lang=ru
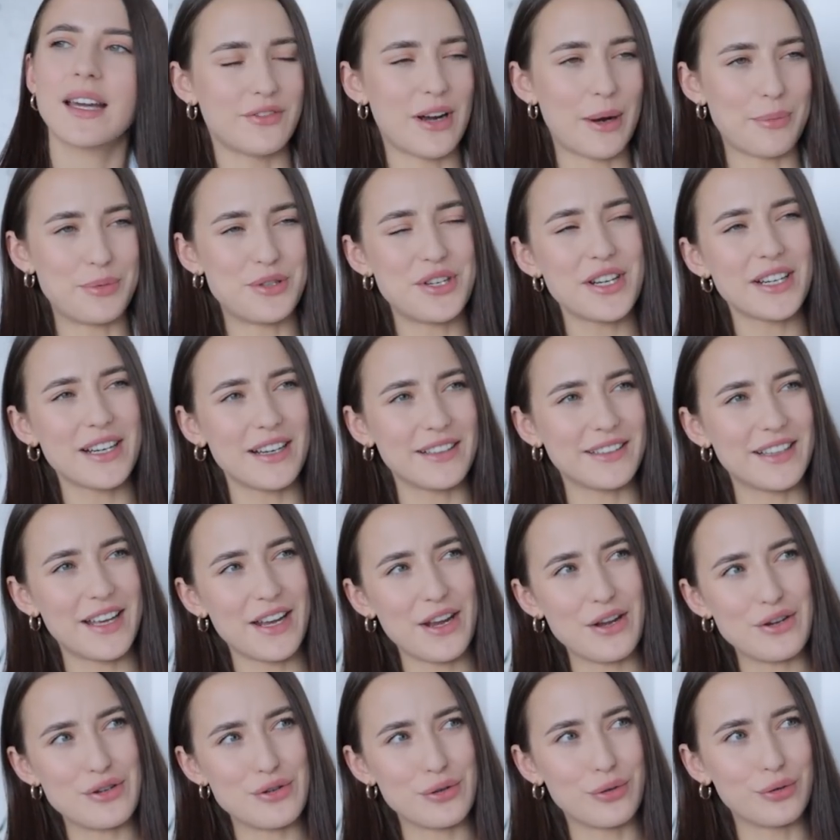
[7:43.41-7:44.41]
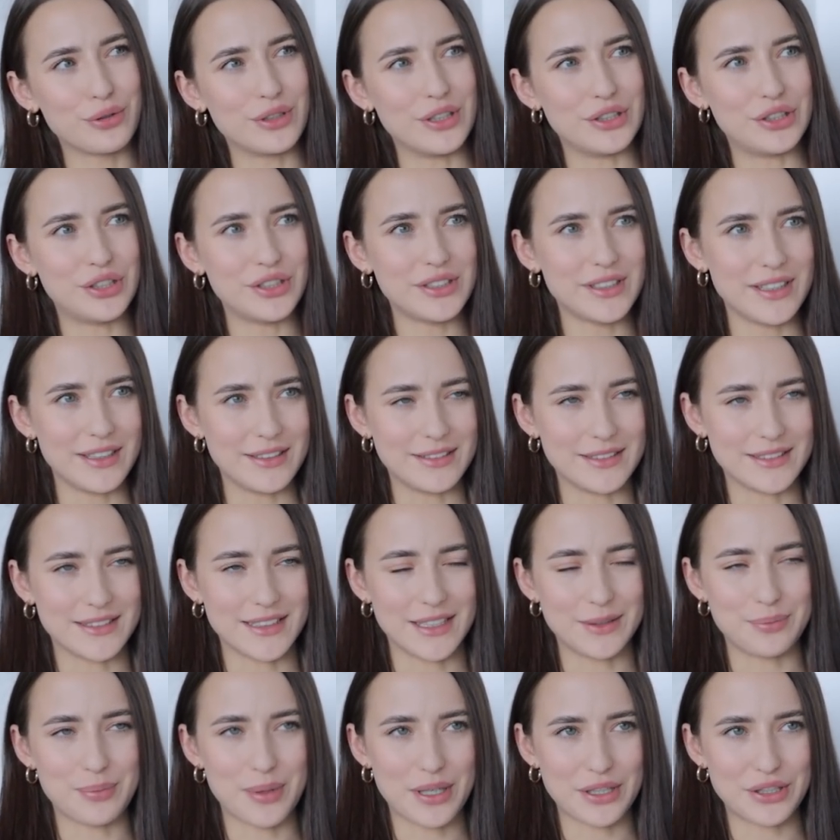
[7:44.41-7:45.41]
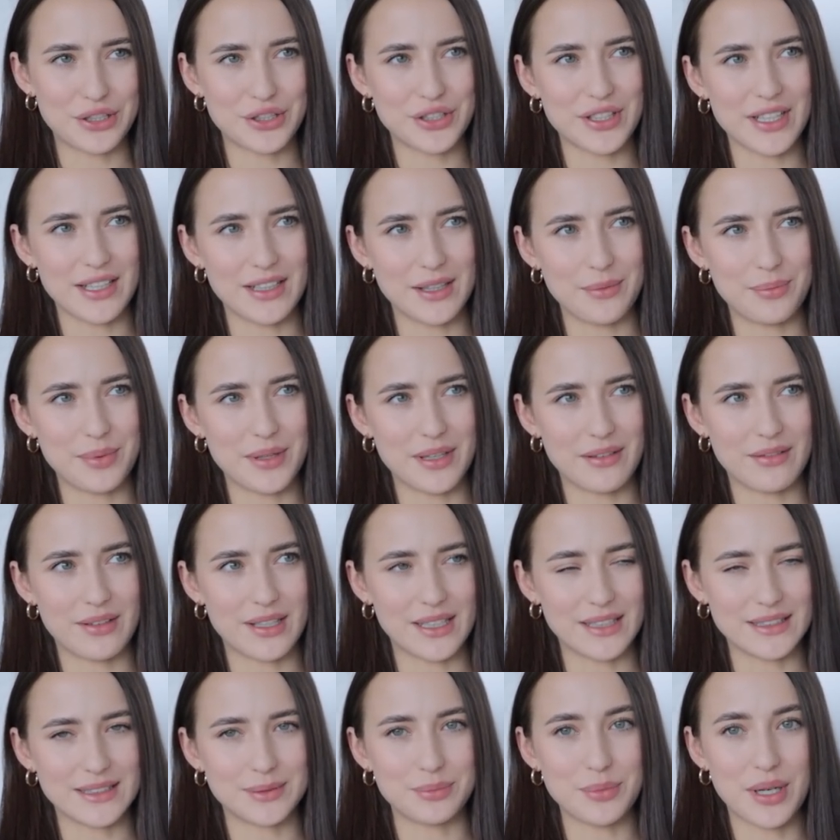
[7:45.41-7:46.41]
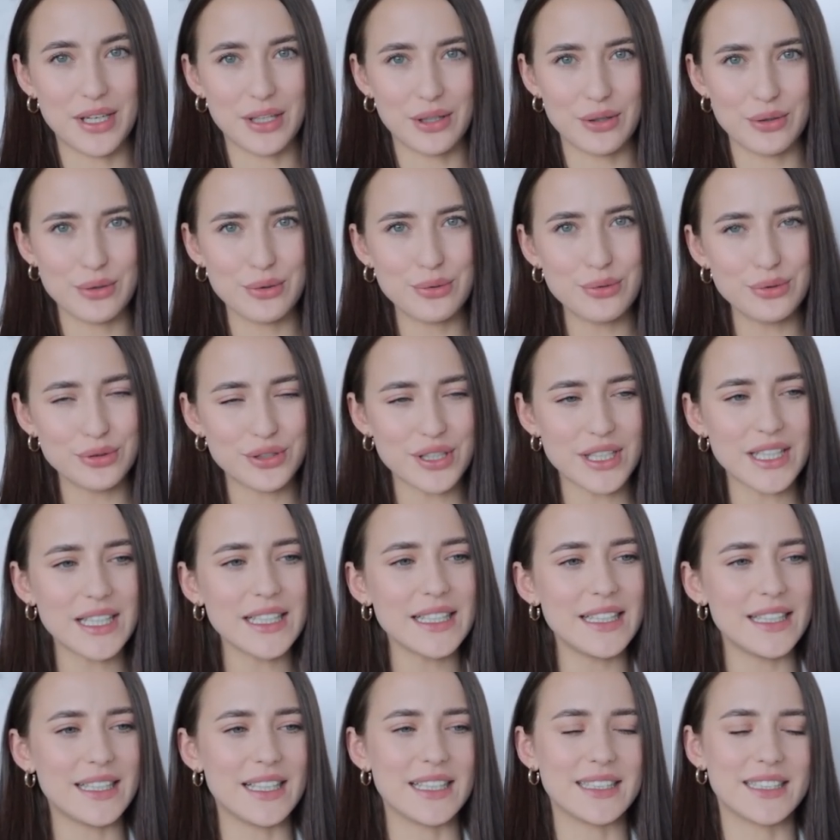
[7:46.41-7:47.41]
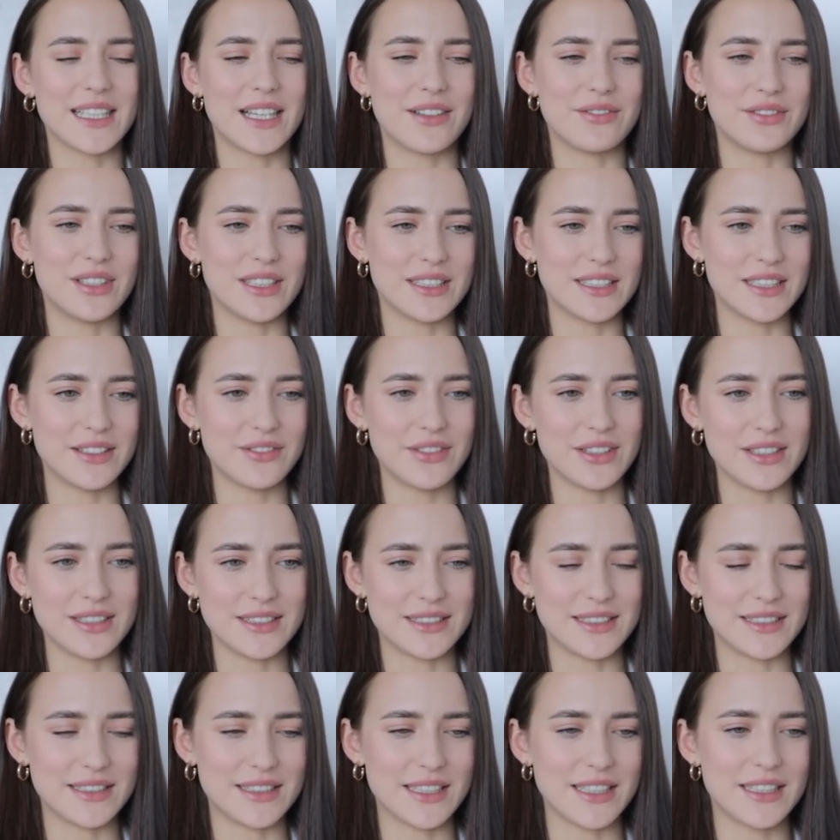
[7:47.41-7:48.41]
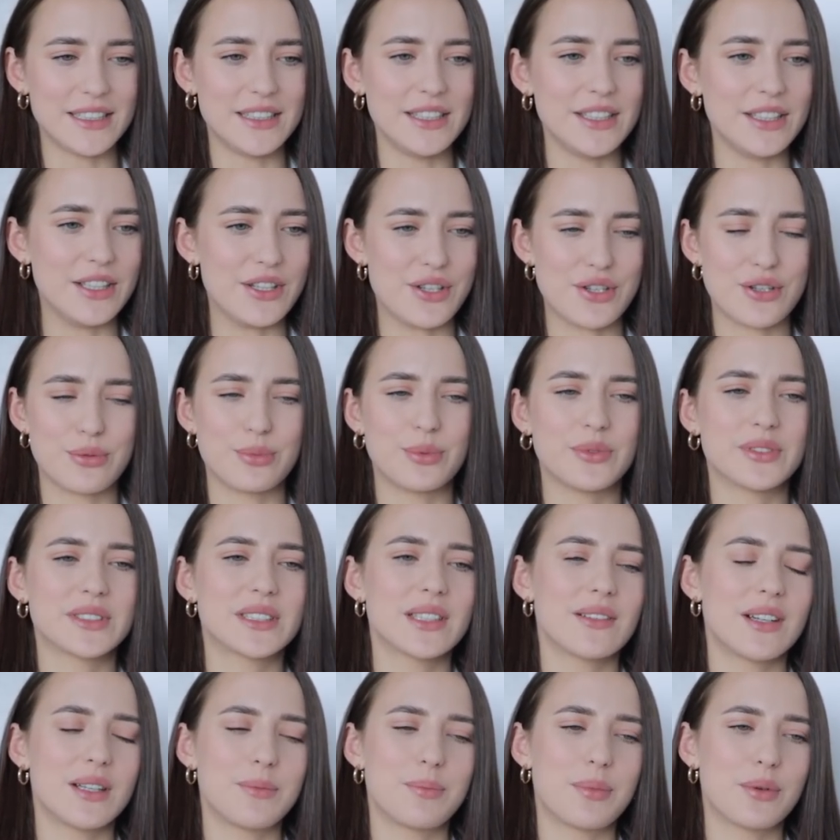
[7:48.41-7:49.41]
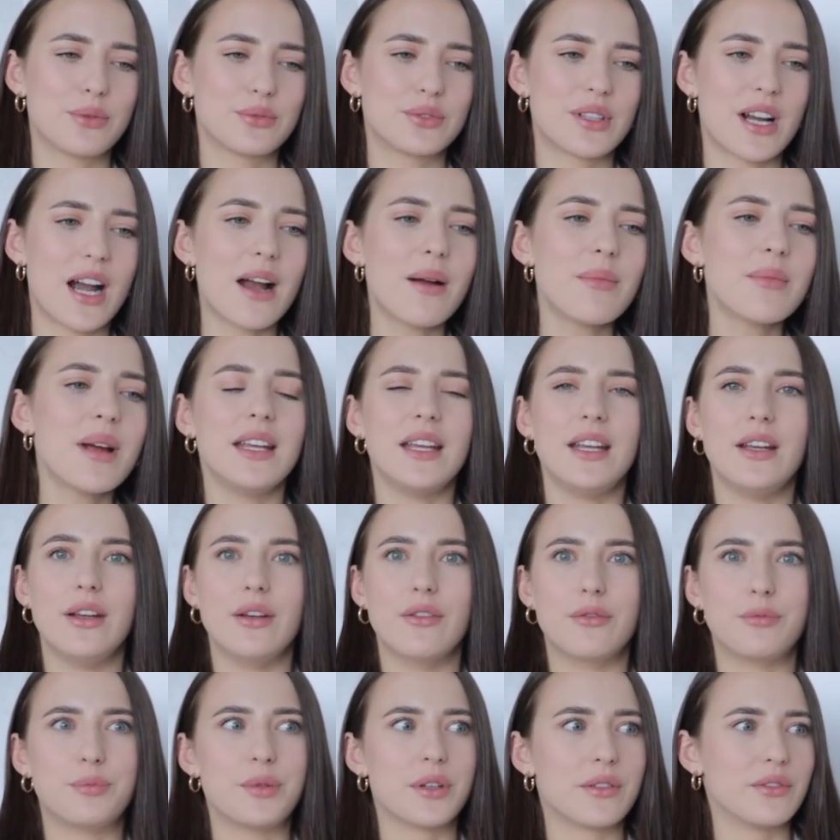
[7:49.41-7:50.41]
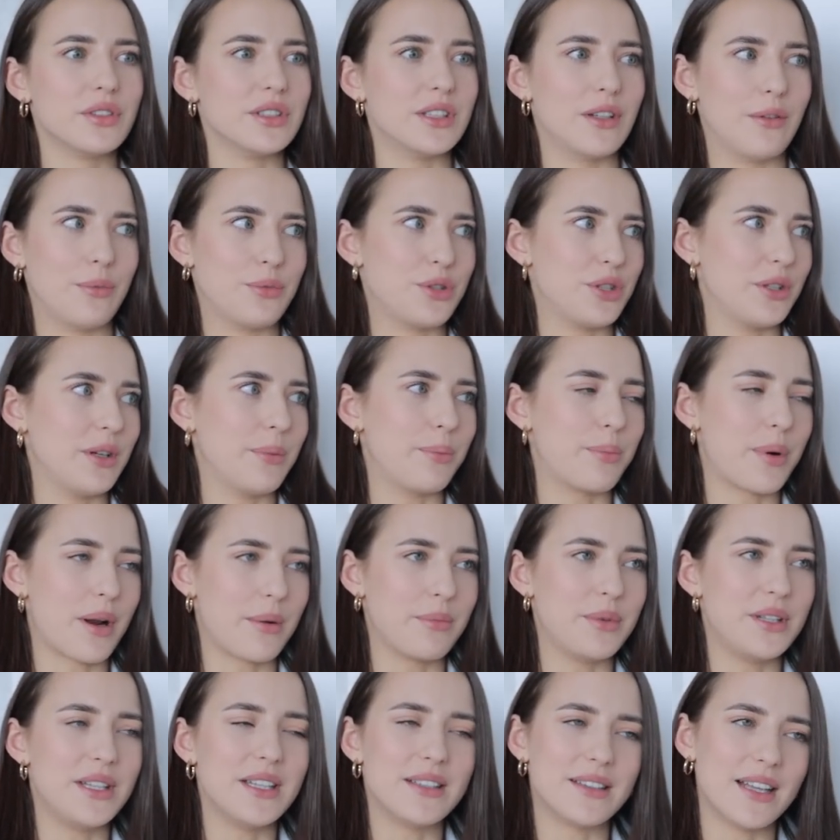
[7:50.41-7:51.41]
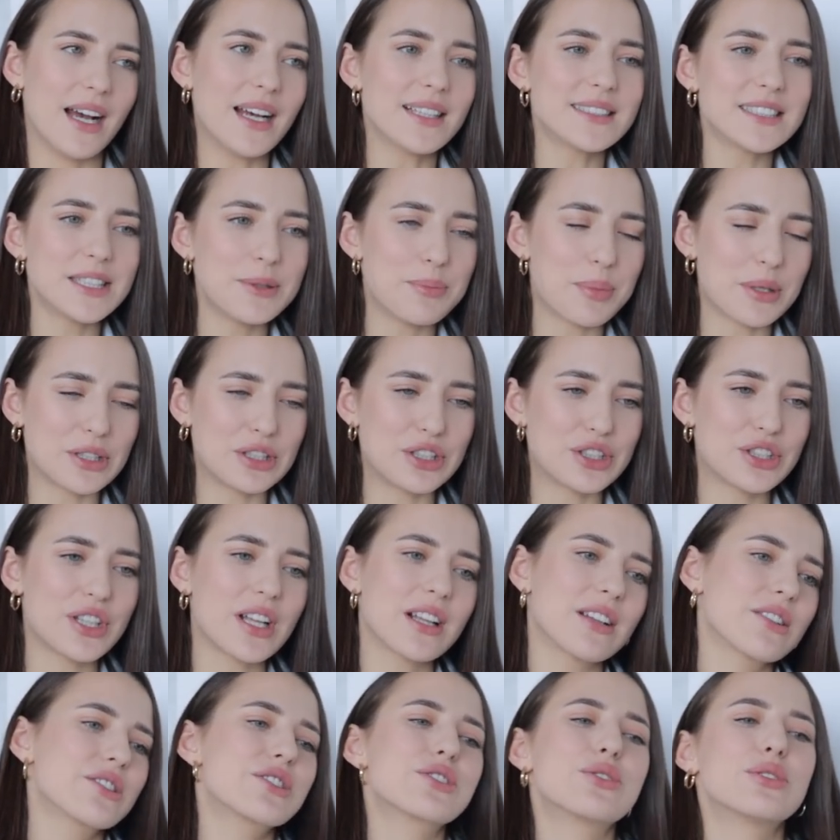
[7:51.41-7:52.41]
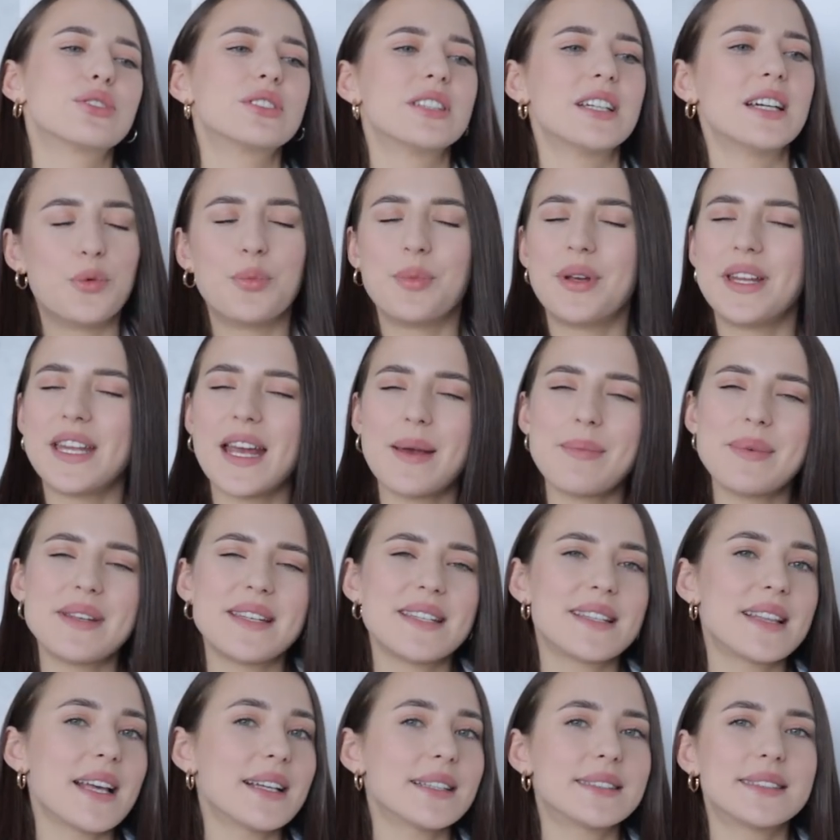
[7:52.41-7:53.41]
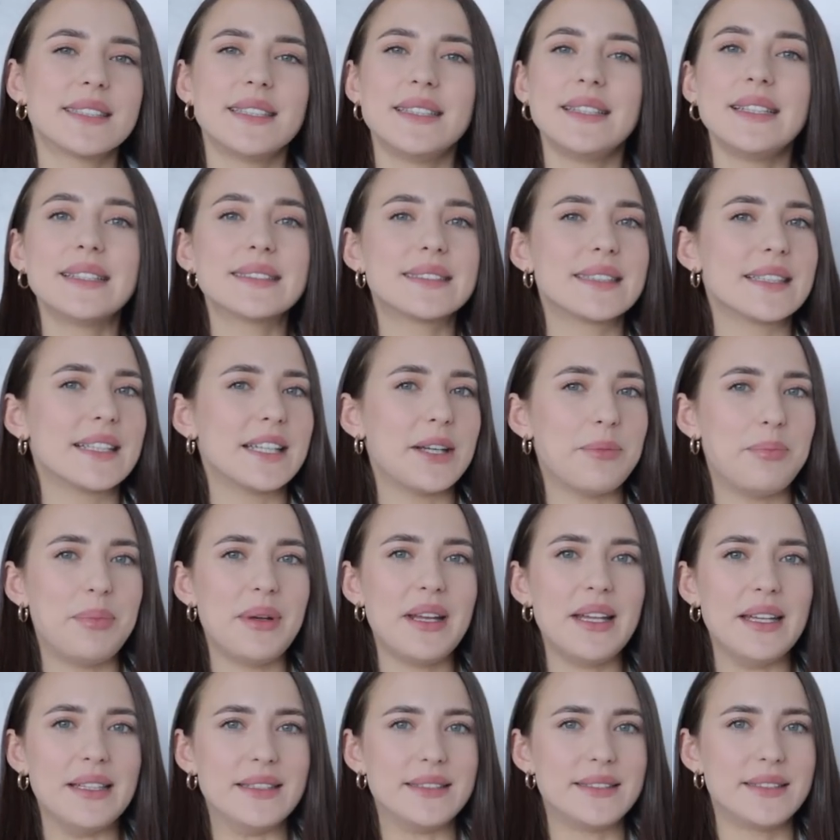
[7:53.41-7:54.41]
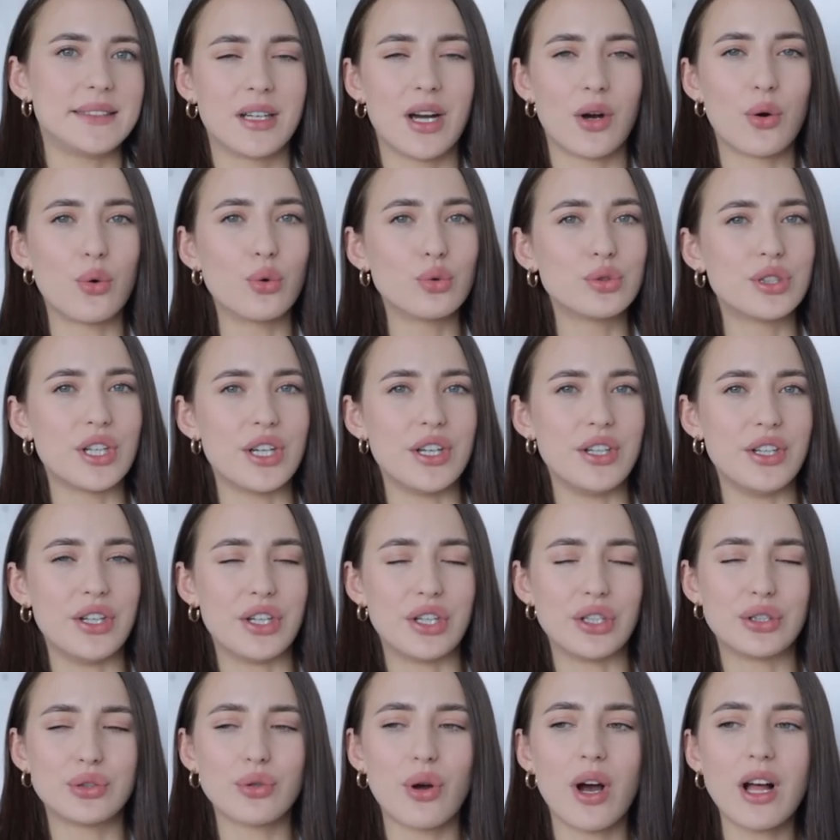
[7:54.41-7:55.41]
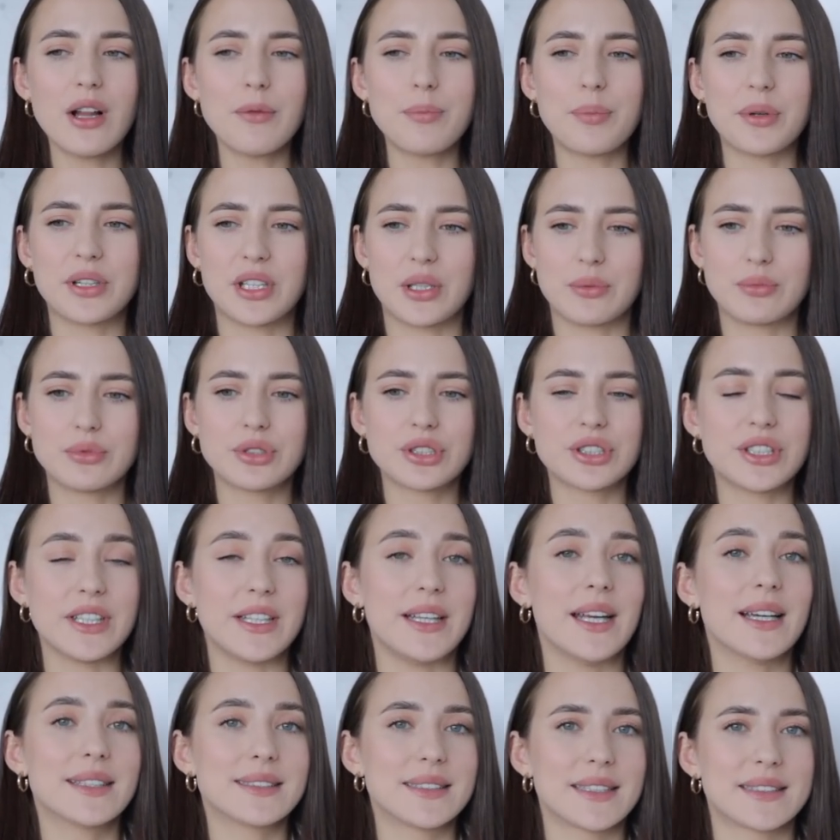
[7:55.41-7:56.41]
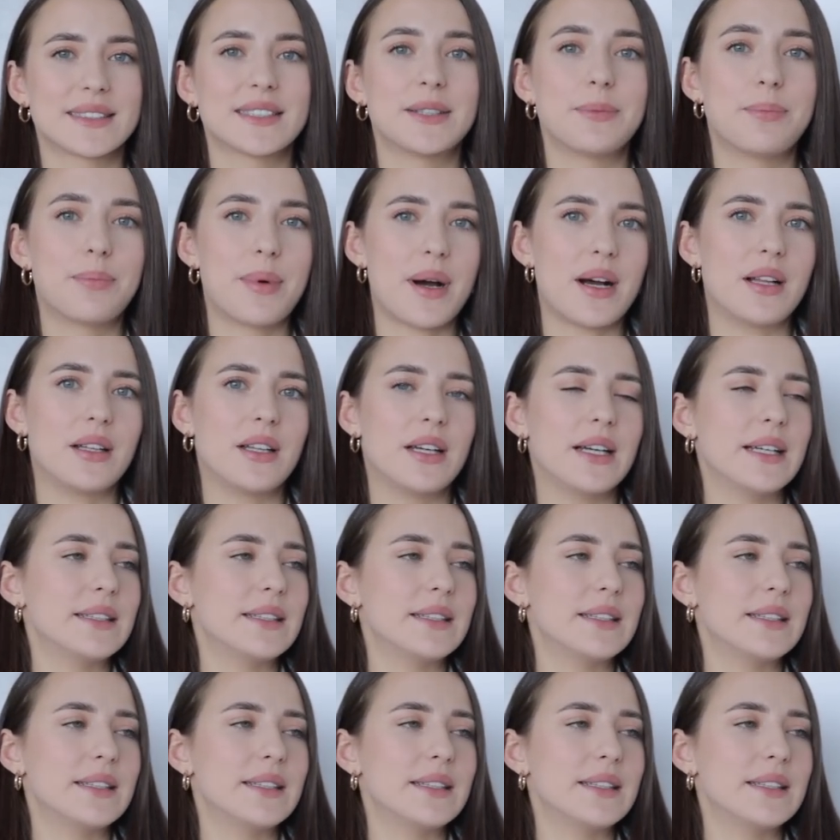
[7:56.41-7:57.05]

Вообще, когда я еще года четыре назад прочитала первый раз «Магию утра», и когда я вдохновилась этой книгой, чтобы вставать по утрам, и впервые там вообще про медитацию прочитала что-то, у меня медитации не закрепились как утренний ритуал, потому что я засыпала.